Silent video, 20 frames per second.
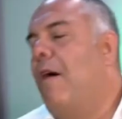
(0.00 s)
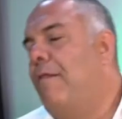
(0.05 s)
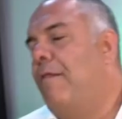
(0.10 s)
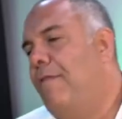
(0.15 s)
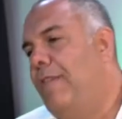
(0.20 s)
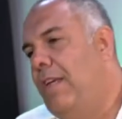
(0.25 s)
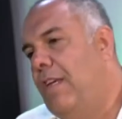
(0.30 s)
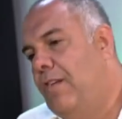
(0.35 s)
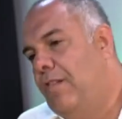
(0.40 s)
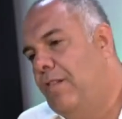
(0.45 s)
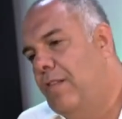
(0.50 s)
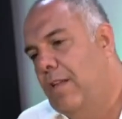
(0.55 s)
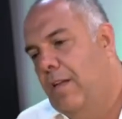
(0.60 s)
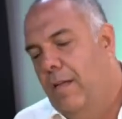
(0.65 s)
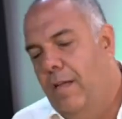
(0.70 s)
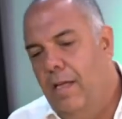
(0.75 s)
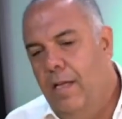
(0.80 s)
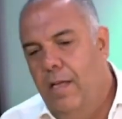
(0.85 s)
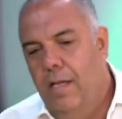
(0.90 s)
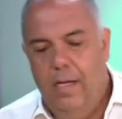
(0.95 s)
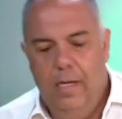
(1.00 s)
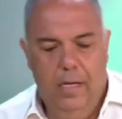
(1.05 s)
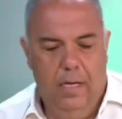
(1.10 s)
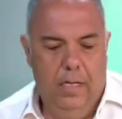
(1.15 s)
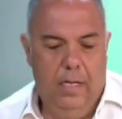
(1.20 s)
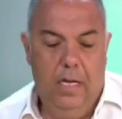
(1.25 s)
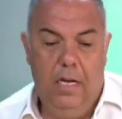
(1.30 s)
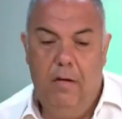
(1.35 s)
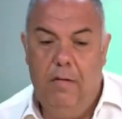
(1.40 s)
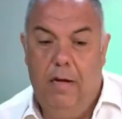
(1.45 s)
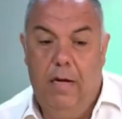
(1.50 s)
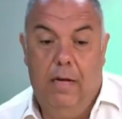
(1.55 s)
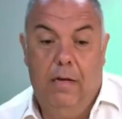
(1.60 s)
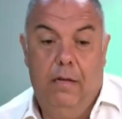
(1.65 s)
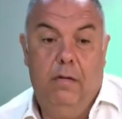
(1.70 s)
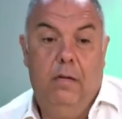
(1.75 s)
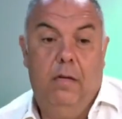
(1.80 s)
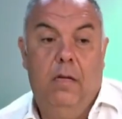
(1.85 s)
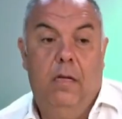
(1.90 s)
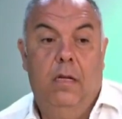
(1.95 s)
à vista. Entendeu? É,
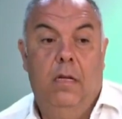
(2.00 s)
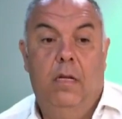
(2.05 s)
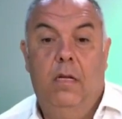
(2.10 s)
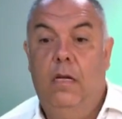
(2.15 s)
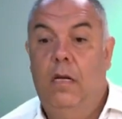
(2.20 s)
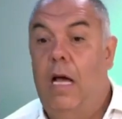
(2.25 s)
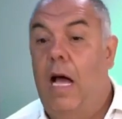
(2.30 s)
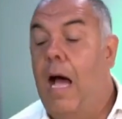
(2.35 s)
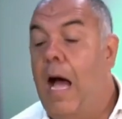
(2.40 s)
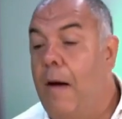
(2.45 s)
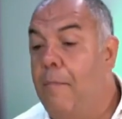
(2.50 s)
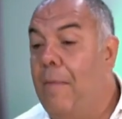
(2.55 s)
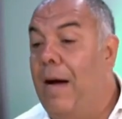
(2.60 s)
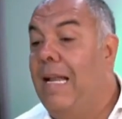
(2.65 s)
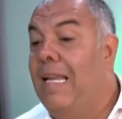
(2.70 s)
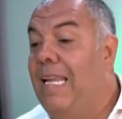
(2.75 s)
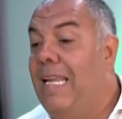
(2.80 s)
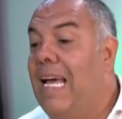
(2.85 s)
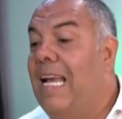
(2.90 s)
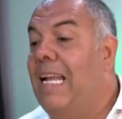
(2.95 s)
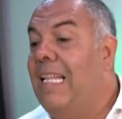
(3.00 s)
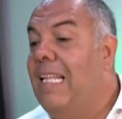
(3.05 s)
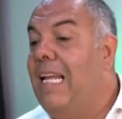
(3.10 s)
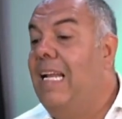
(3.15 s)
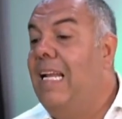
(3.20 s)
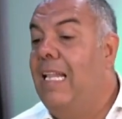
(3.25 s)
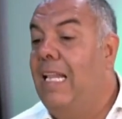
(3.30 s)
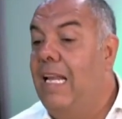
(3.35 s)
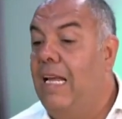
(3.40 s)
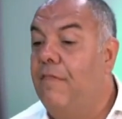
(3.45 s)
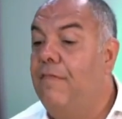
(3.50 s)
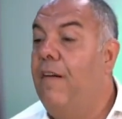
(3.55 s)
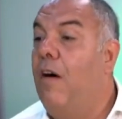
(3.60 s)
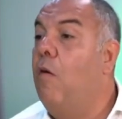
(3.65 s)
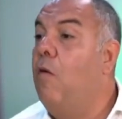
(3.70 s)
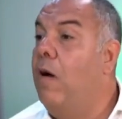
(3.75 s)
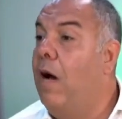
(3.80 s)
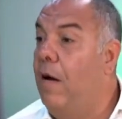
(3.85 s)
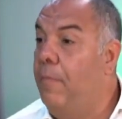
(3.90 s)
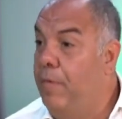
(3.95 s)
a, a maneira dele levar
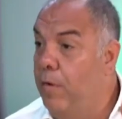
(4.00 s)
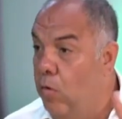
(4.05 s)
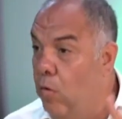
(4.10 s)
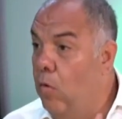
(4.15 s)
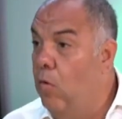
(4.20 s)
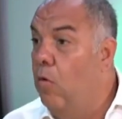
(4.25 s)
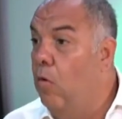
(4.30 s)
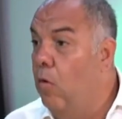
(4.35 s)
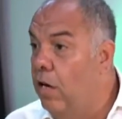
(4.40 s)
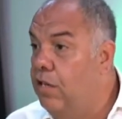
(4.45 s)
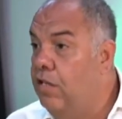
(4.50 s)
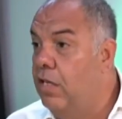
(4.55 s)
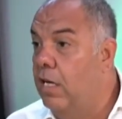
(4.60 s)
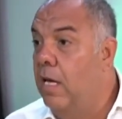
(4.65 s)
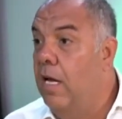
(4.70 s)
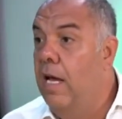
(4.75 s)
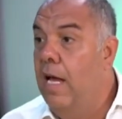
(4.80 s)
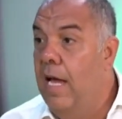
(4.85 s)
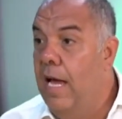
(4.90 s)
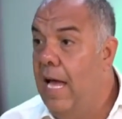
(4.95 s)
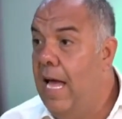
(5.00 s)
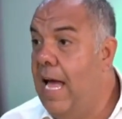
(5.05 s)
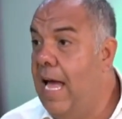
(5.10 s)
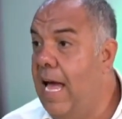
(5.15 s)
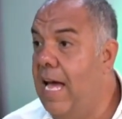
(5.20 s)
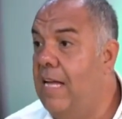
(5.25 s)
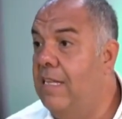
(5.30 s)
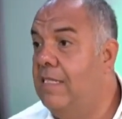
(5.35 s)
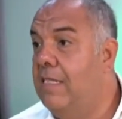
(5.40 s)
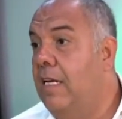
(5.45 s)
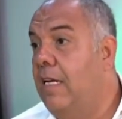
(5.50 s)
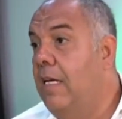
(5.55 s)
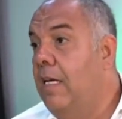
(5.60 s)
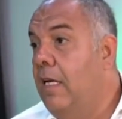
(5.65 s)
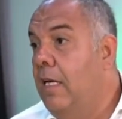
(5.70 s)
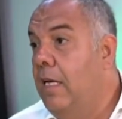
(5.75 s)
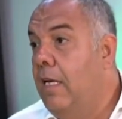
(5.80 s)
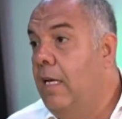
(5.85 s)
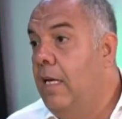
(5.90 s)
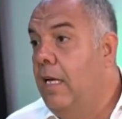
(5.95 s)
o Gabigol hoje é essa.
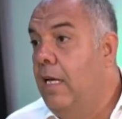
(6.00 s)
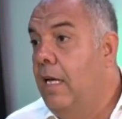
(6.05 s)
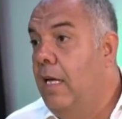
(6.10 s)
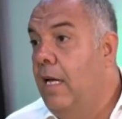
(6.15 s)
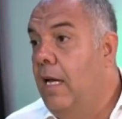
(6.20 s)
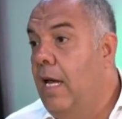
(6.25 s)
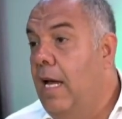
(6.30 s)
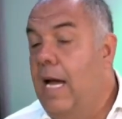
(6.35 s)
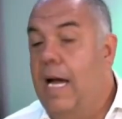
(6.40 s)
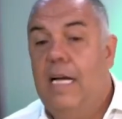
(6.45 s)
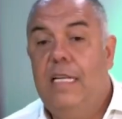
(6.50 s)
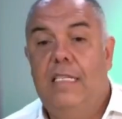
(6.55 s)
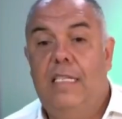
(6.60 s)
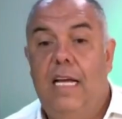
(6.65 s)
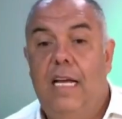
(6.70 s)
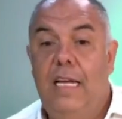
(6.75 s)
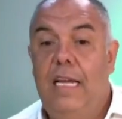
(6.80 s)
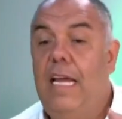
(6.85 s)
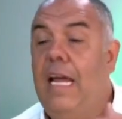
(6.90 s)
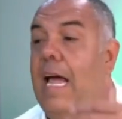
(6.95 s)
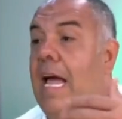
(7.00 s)
É essa e